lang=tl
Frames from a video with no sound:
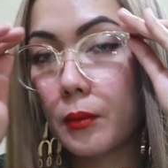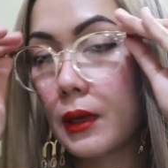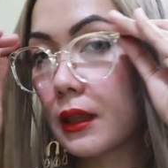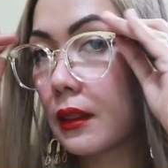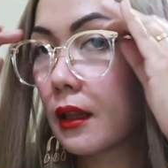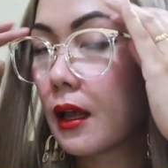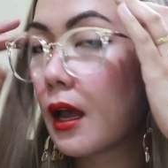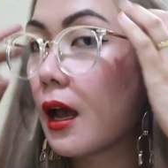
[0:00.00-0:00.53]
But,
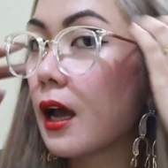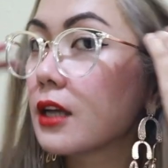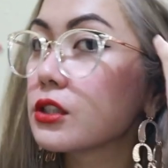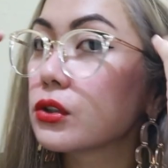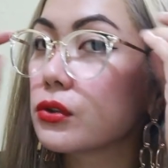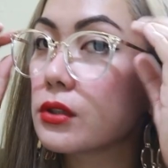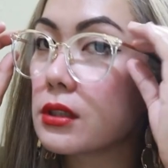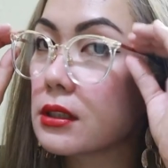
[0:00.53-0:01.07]
I
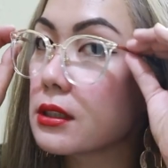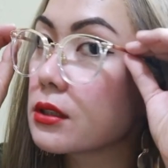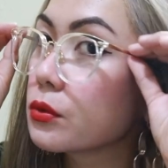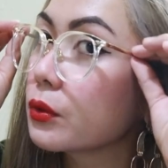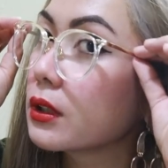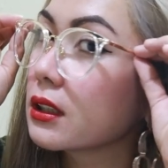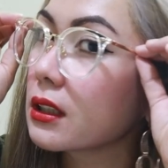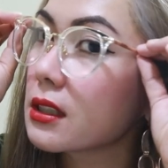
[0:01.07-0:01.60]
chose this
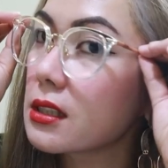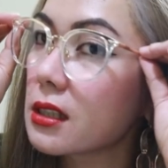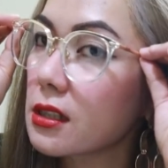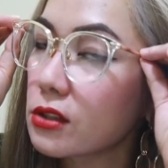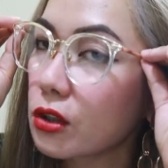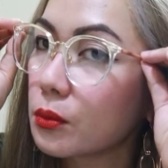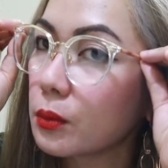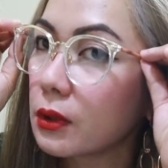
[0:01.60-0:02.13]
one kasi
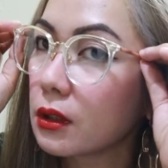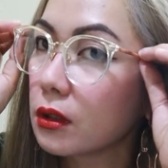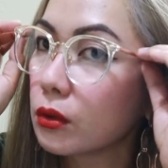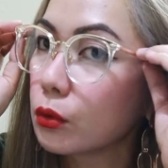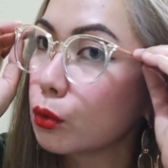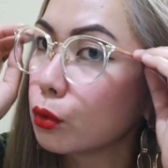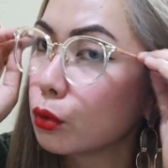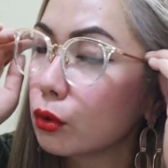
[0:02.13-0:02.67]
sobrang
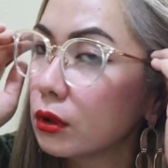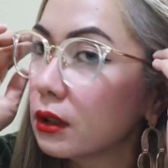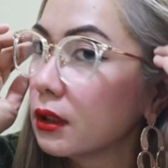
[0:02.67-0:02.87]
cool.